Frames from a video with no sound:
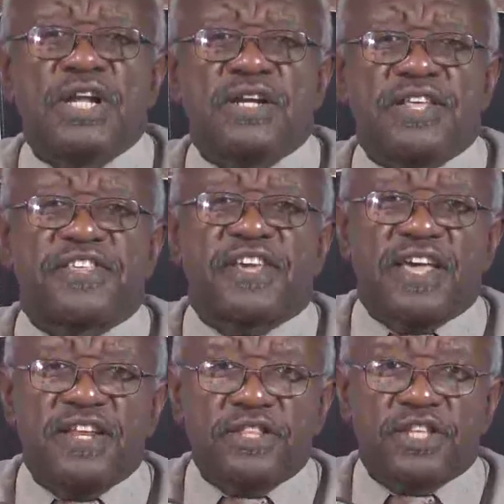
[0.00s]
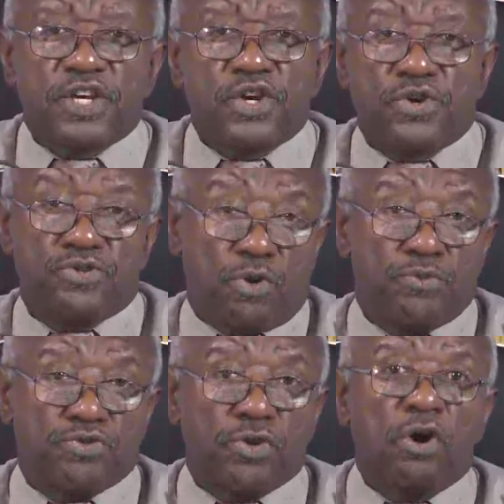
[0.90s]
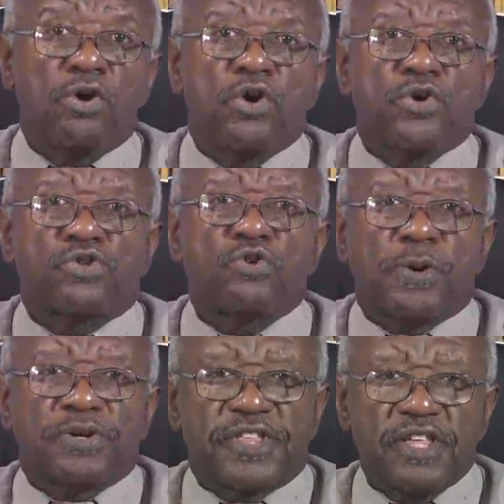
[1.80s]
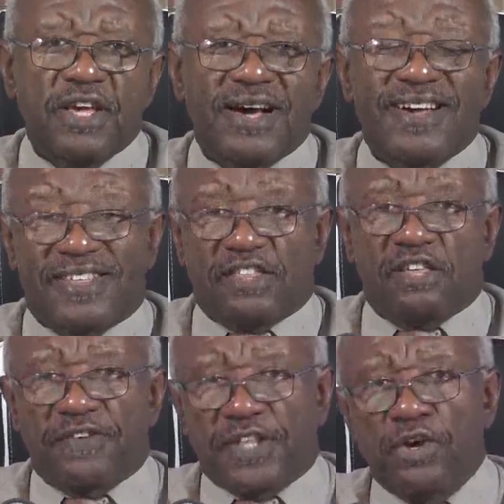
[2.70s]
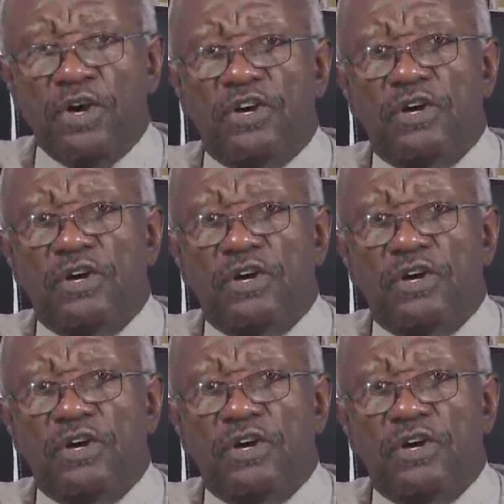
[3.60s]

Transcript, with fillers: les Israélites du royaume du Nord sont partis en 721,